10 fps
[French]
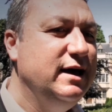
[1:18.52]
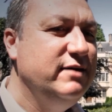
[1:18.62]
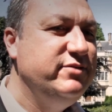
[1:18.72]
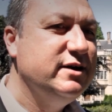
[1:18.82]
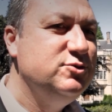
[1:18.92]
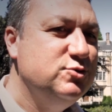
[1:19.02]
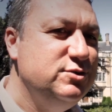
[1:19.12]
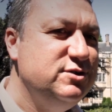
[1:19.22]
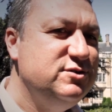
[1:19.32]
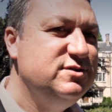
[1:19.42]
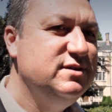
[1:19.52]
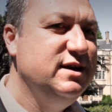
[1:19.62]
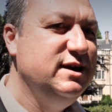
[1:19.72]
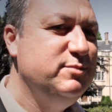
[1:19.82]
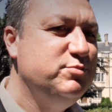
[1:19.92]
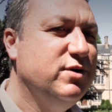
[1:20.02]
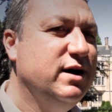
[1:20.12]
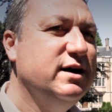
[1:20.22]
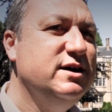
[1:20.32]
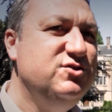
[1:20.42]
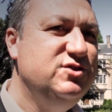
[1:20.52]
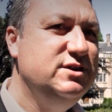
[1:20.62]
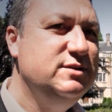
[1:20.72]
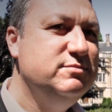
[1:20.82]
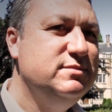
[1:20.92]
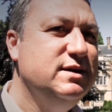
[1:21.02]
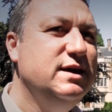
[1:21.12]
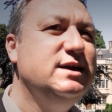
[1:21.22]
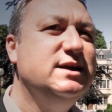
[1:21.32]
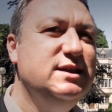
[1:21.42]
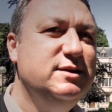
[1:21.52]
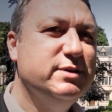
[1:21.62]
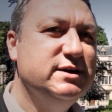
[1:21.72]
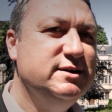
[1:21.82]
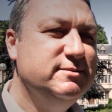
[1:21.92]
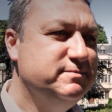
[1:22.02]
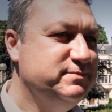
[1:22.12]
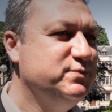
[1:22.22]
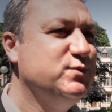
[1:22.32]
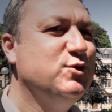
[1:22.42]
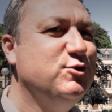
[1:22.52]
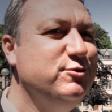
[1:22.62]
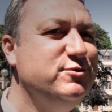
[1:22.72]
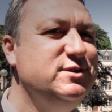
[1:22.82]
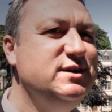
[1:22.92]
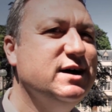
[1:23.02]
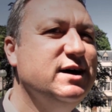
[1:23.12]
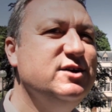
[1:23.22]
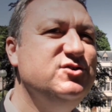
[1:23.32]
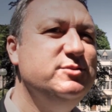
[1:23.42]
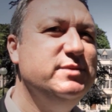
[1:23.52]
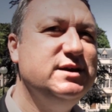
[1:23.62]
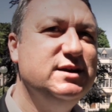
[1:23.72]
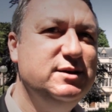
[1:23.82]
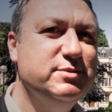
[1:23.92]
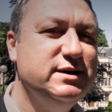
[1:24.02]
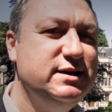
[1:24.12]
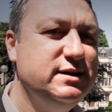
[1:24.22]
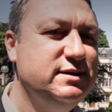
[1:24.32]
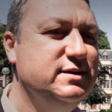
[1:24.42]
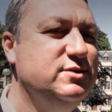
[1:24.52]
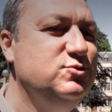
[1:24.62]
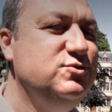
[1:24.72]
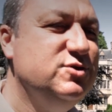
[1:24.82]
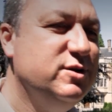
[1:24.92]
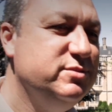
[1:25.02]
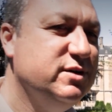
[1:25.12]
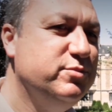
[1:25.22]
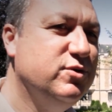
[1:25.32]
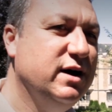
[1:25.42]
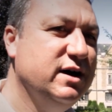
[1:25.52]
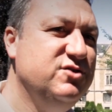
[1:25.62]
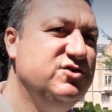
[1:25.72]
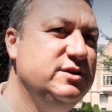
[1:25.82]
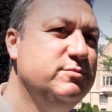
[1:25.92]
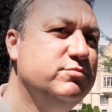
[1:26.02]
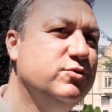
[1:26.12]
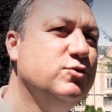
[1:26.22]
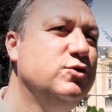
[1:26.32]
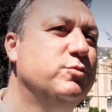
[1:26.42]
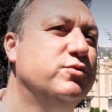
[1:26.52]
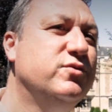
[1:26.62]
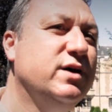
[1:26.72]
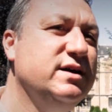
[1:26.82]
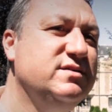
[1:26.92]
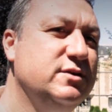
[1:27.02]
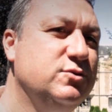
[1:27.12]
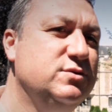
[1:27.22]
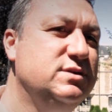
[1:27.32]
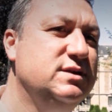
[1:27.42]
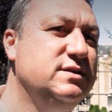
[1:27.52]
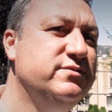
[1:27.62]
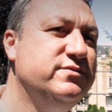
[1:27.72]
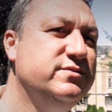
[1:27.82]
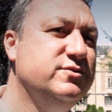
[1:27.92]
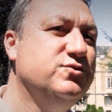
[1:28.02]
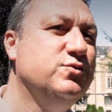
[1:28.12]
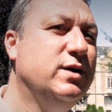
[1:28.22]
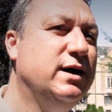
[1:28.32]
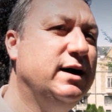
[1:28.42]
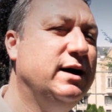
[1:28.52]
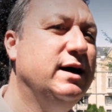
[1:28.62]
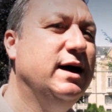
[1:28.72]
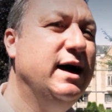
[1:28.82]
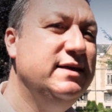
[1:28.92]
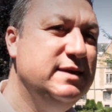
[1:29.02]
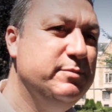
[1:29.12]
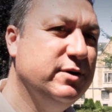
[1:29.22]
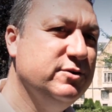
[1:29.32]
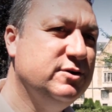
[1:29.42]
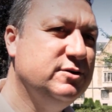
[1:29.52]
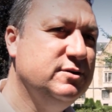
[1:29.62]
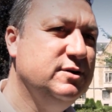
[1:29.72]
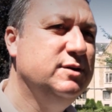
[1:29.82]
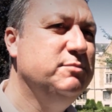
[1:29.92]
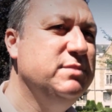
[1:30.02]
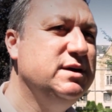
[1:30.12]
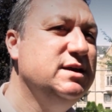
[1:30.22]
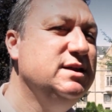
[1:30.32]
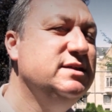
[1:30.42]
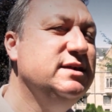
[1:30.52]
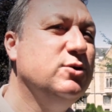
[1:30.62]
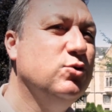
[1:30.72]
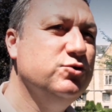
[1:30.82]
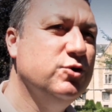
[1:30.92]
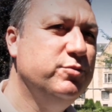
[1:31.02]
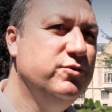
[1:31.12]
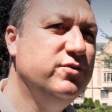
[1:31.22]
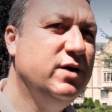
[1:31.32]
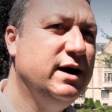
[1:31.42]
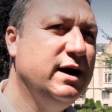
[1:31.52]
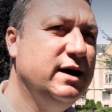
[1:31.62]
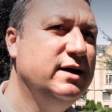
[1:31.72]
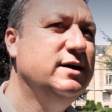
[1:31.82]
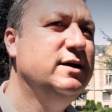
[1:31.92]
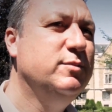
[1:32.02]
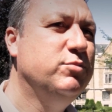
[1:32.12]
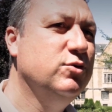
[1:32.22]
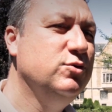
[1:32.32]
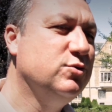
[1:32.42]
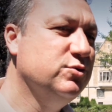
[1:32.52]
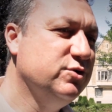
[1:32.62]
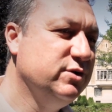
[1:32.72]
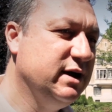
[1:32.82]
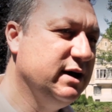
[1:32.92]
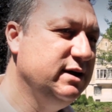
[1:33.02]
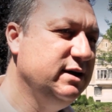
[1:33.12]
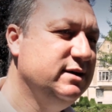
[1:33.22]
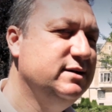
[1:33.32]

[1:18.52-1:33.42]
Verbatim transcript: FR est pour un régime équilibré. Que veut dire un régime équilibré Nous sommes pour un régime pour que le pouvoir exécutif soit indépendant, mais qu'il y ait des contre-pouvoirs pour le contrecarrer.